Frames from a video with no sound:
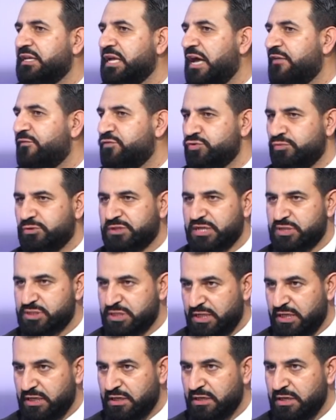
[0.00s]
كانت عارفه شو بده
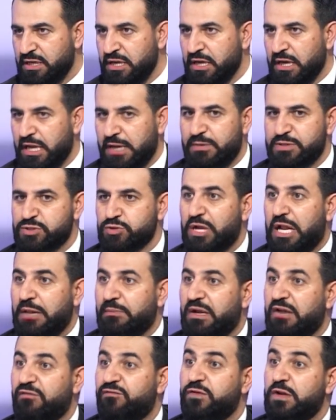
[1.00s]
يصير المسؤول
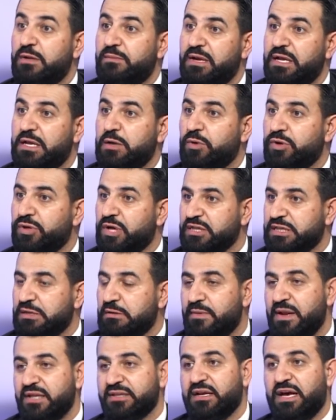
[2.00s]
عن الملف المالي
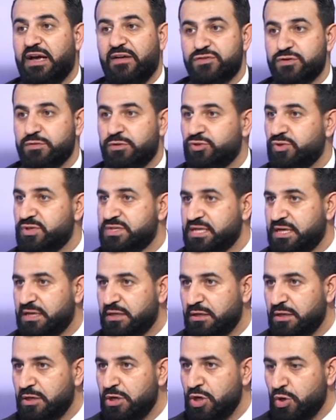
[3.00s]
والنقدي بالبلد كان عارف شو بده
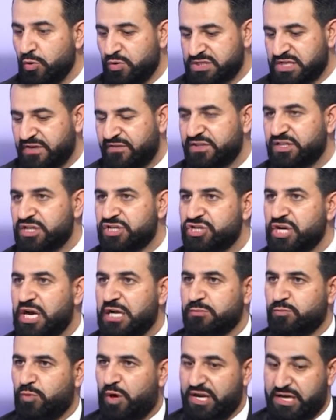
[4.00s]
يصير واستفادت
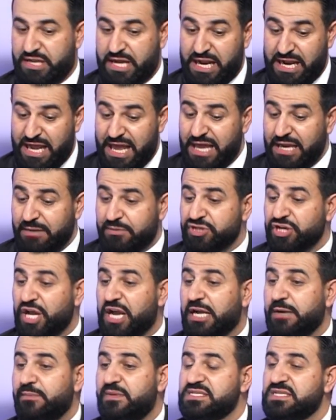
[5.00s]
جهات معينه الان بيجي
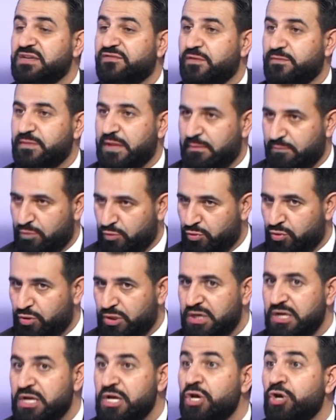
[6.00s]
حكم مصرف لبنان
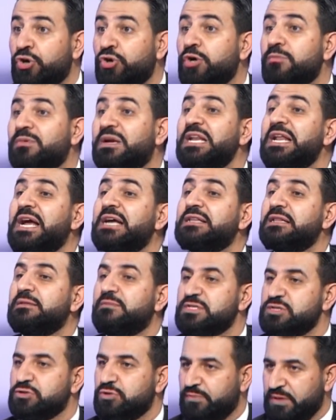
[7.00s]
بيقول رغم كل هيدي
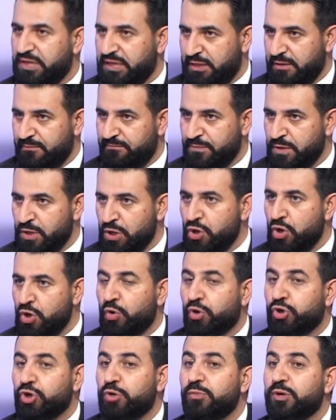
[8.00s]
المظلوميه
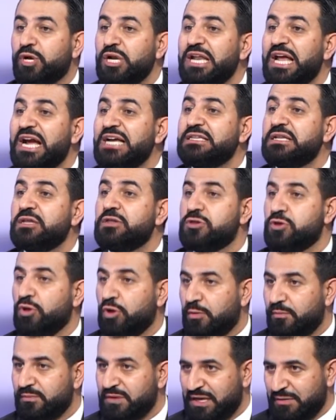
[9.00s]
ورغم كل هيدا
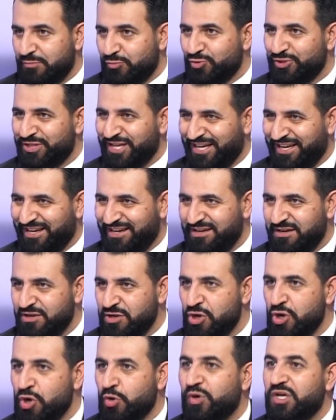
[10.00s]
الظلم للمودعين
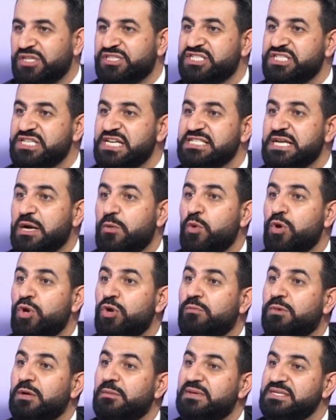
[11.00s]
واحتجاز
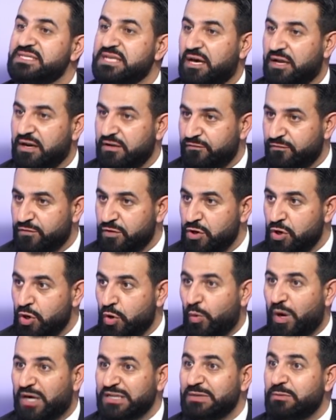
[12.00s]
اموالهم بالمصارف
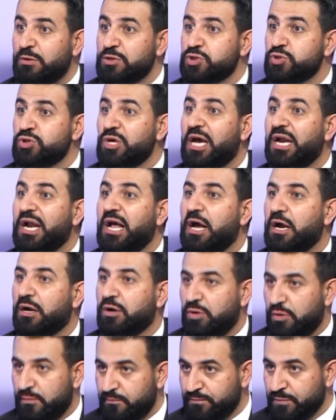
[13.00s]
وعدم حصولهم على
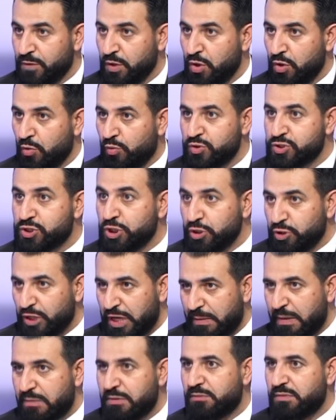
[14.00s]
حقهم
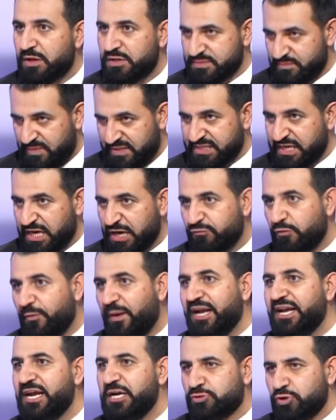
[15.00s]
وذلهم امام المصارف
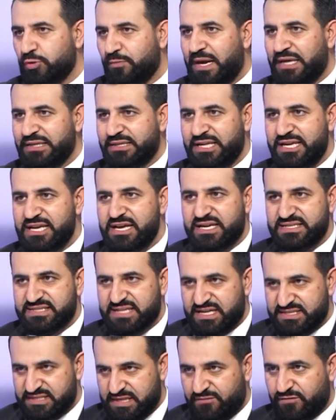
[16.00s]
وبحياتهم بعد انهيار
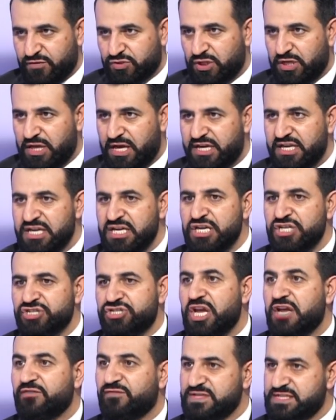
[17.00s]
سعر صرف الدولار
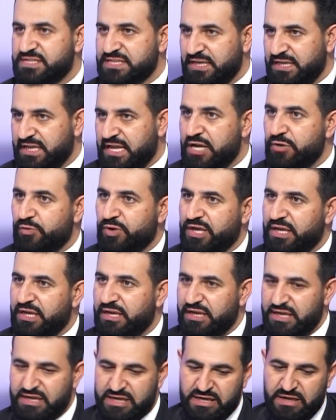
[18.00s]
جاي يفصل لي انا ويقول
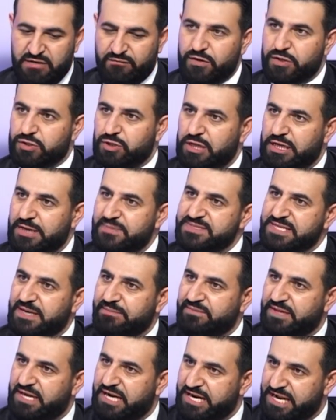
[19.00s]
لي في دولار
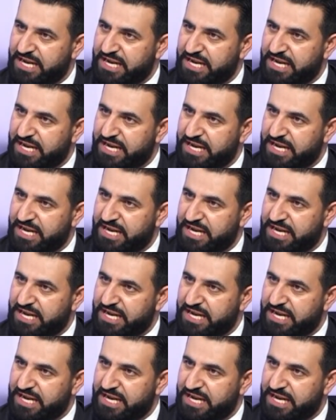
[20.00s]
بسمنه